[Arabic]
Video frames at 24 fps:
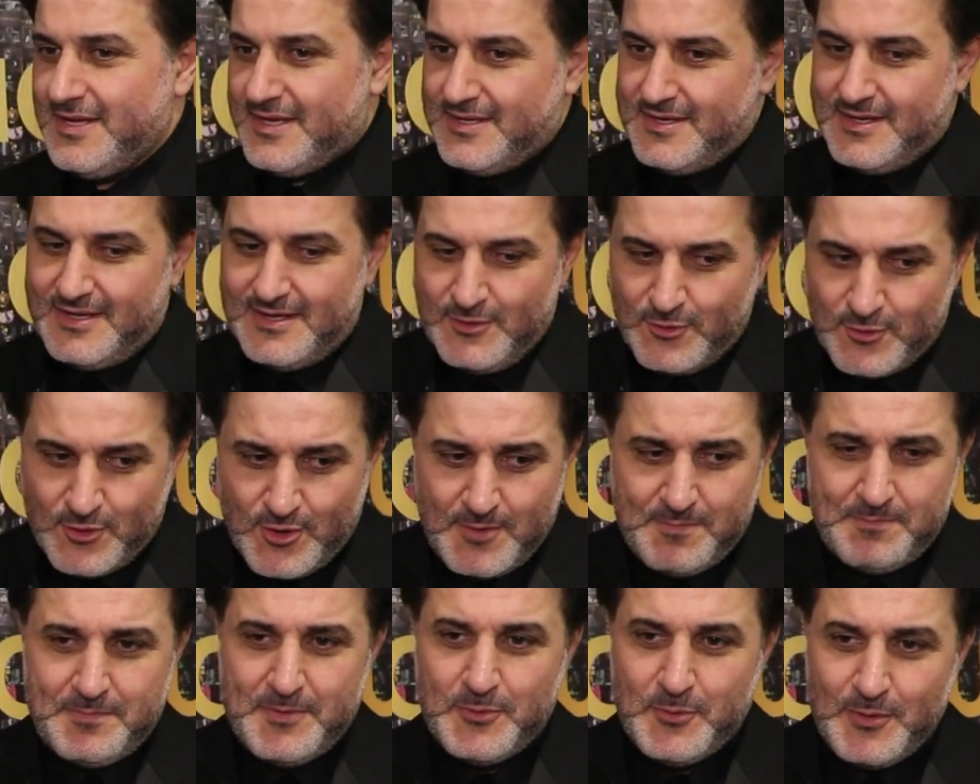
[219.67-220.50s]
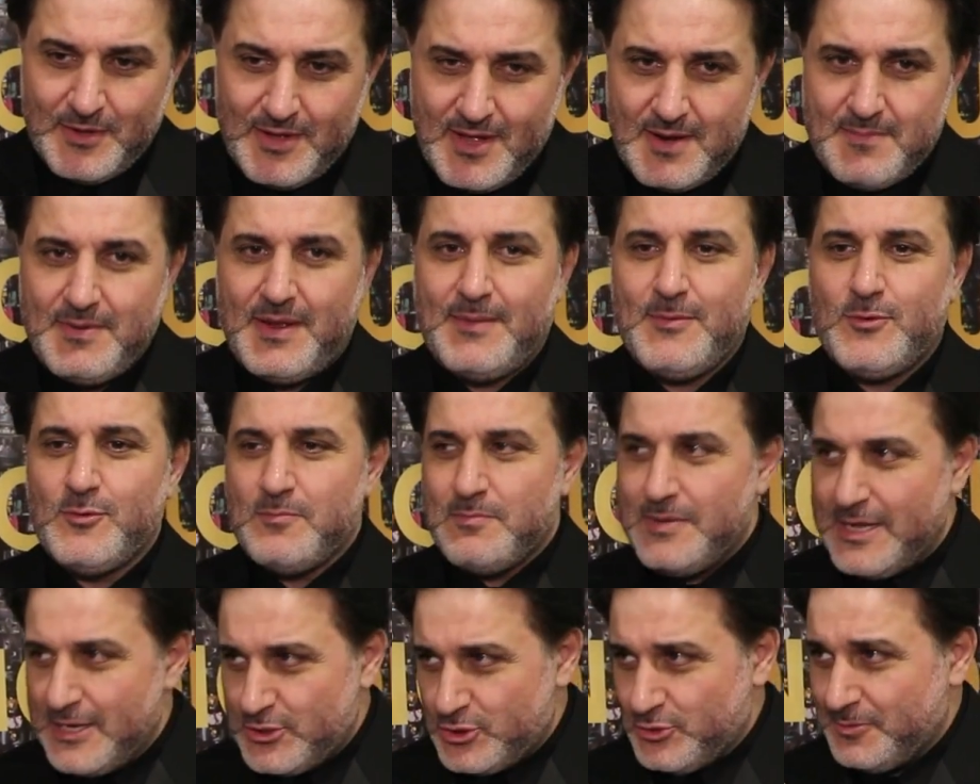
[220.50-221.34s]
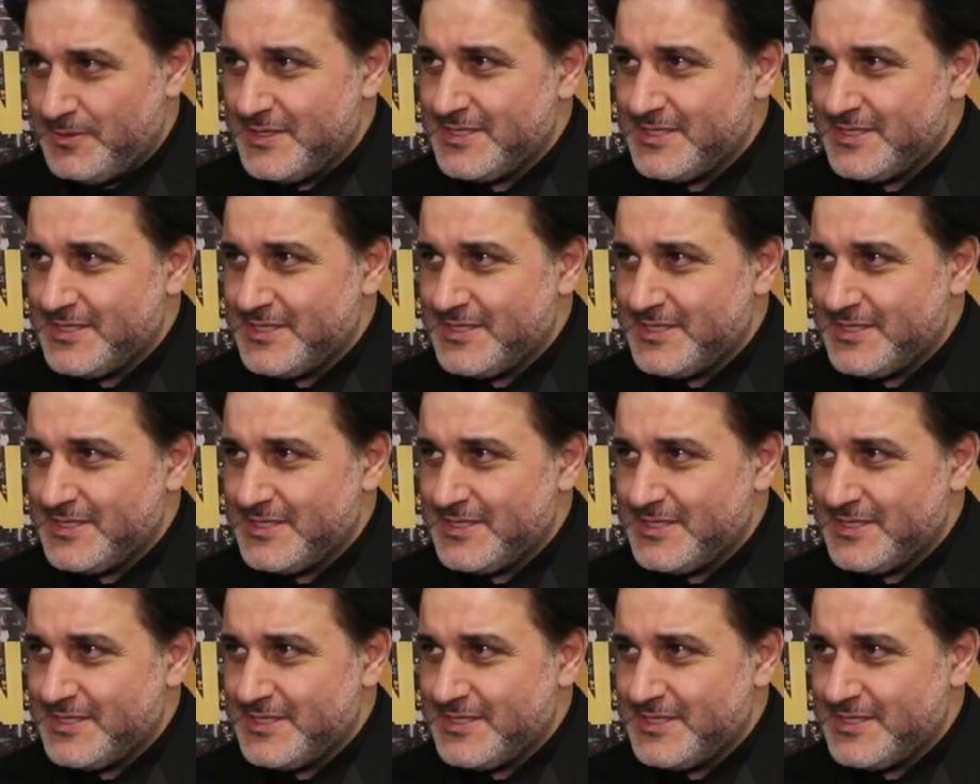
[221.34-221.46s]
يعني الأوروبي والغربي عم يقولون بلشوا